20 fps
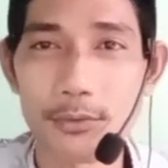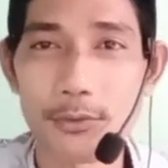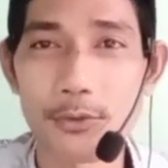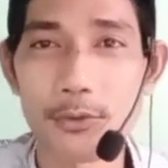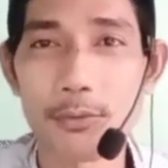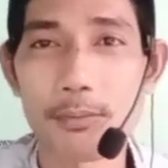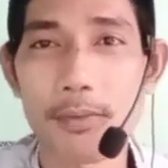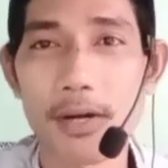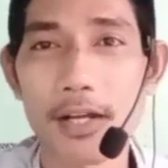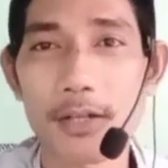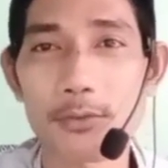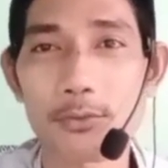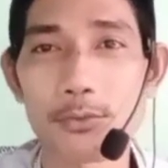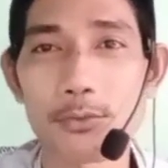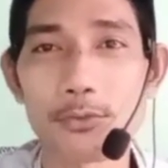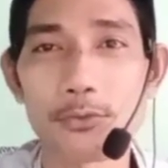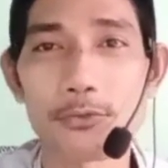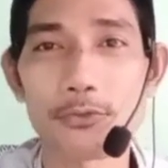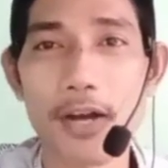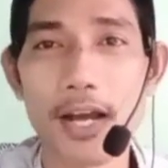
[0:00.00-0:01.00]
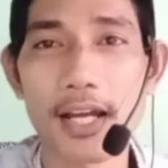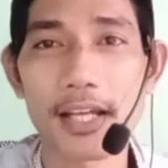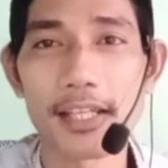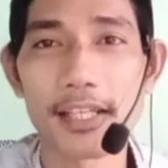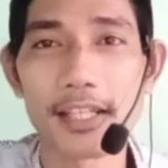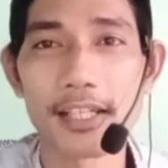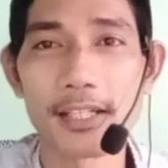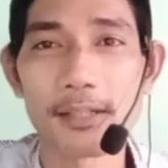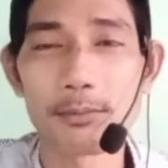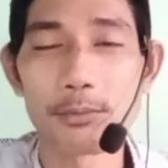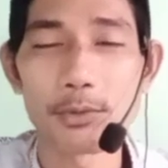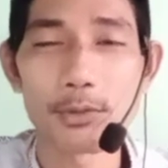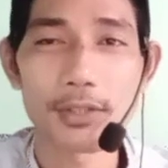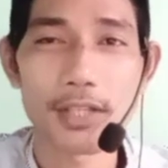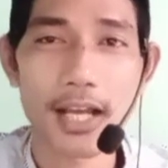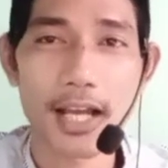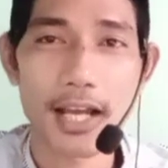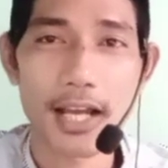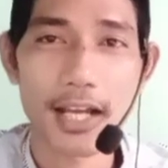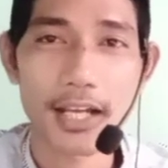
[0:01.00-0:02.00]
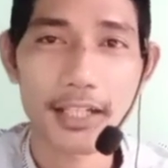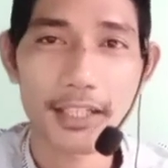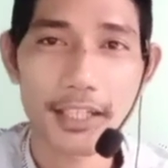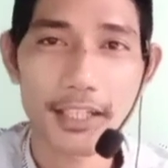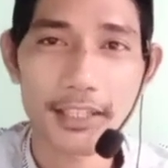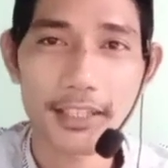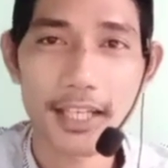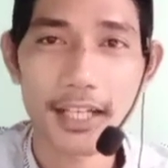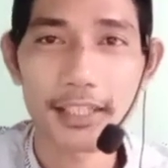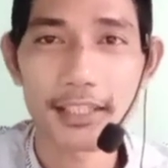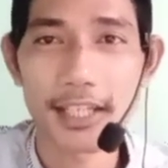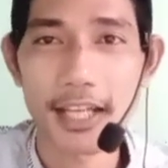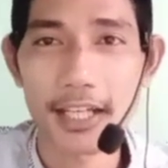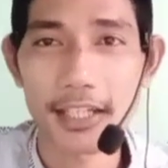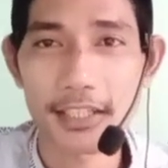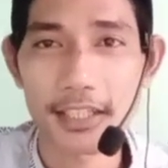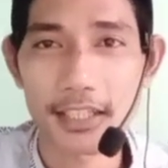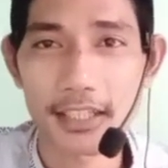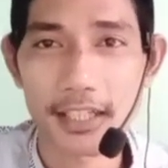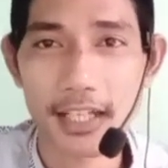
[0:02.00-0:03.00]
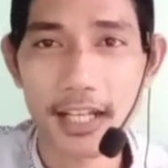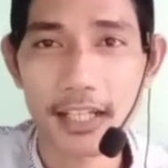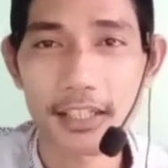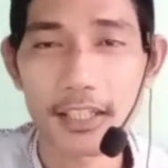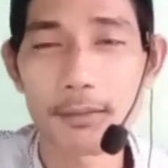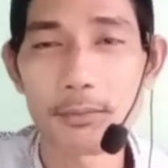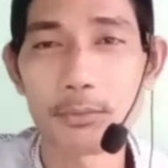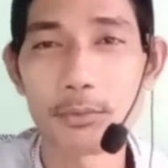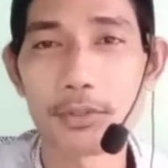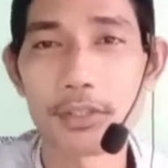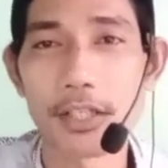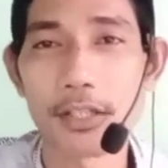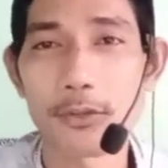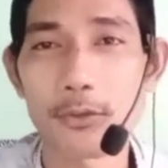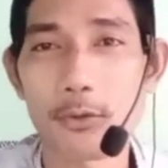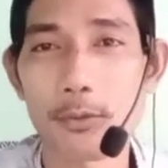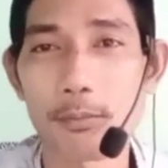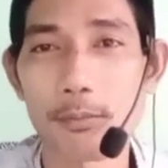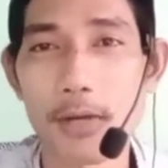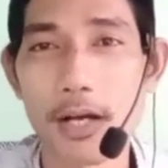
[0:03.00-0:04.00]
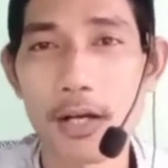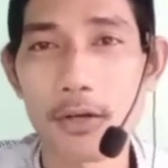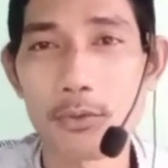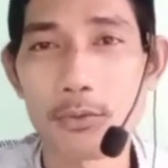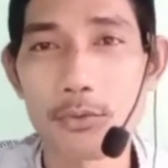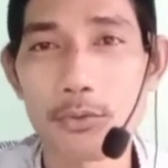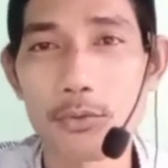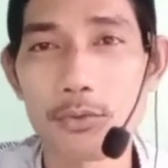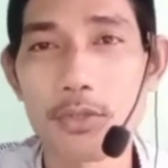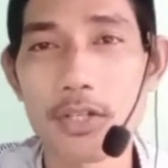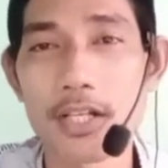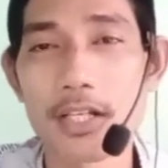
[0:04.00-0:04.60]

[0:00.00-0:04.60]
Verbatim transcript: Umaru fa'il mutaakhir yang diakhirkan kemudian robbahu